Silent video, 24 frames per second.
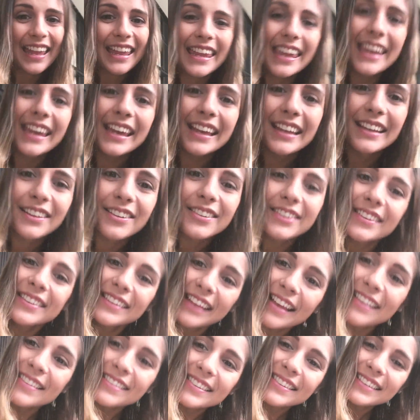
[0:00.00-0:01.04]
E não se
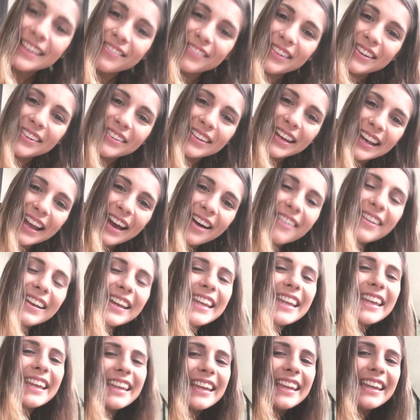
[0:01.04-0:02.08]
esquece de se inscrever no canal
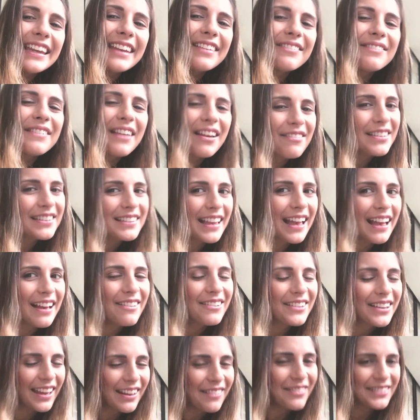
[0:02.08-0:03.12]
e me
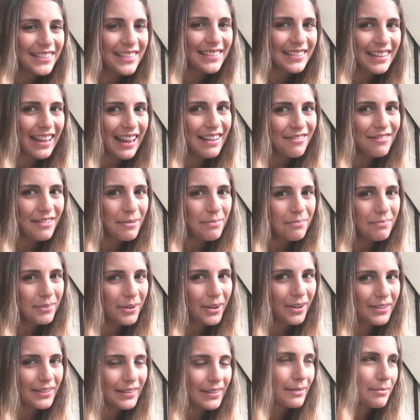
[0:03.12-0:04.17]
avisar o que, vocês querem ver
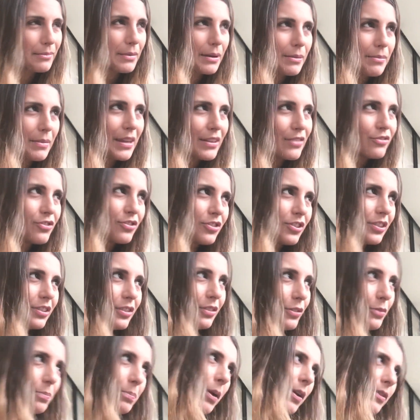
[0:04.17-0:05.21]
proximamente
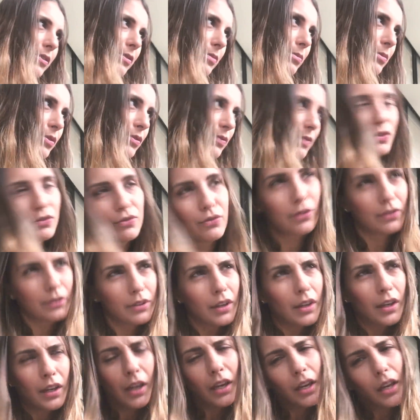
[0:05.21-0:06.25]
nos próximos
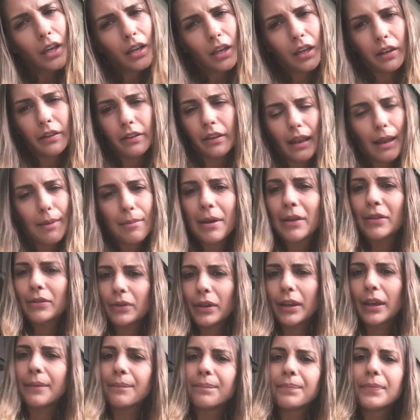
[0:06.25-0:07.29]
vídeos. E sei lá mais
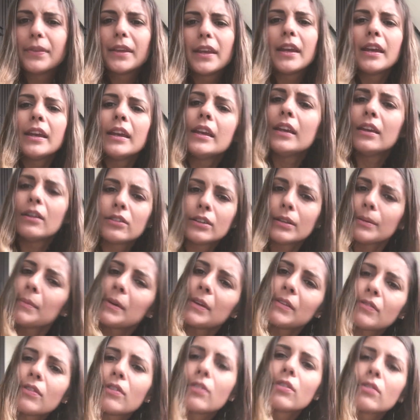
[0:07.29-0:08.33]
o que. E eu
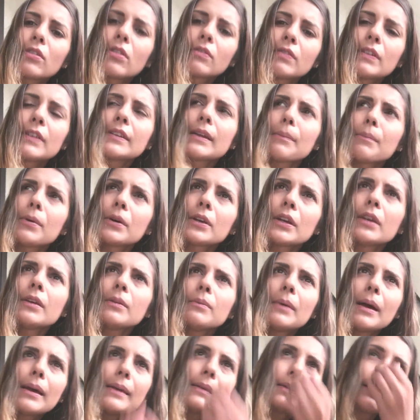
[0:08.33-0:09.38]
também vou conversar um
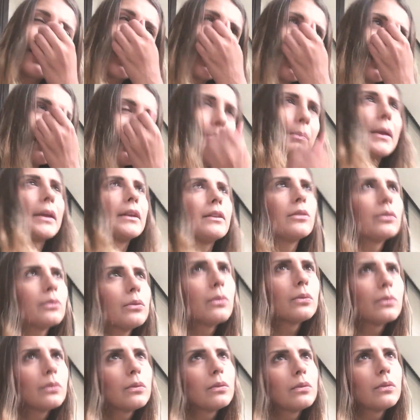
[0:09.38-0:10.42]
pouquinho mais a
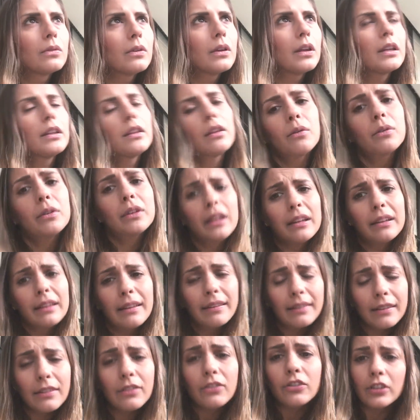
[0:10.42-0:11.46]
respeito... Então, tenta
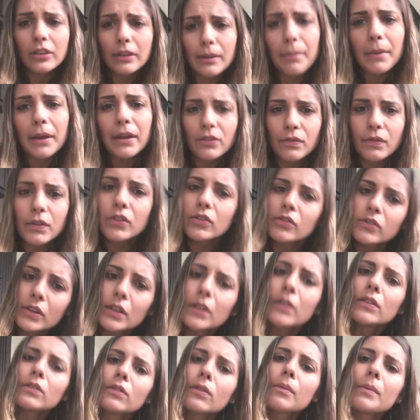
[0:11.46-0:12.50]
assistir também os
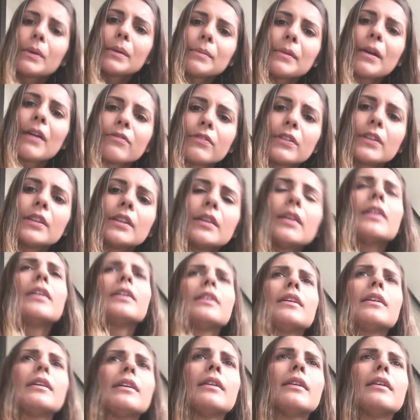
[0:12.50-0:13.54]
videozinhos sobre a minha
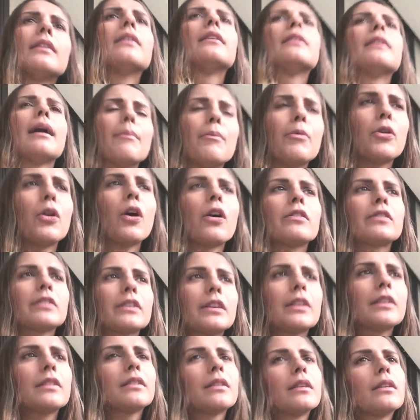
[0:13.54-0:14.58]
vida
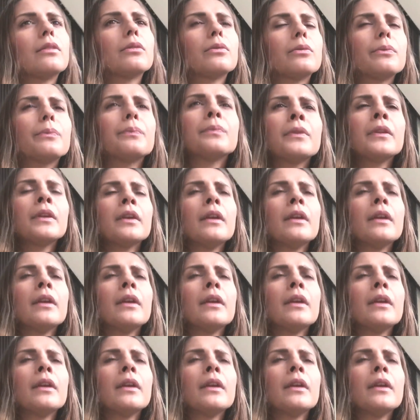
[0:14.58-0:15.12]
amorosa, que são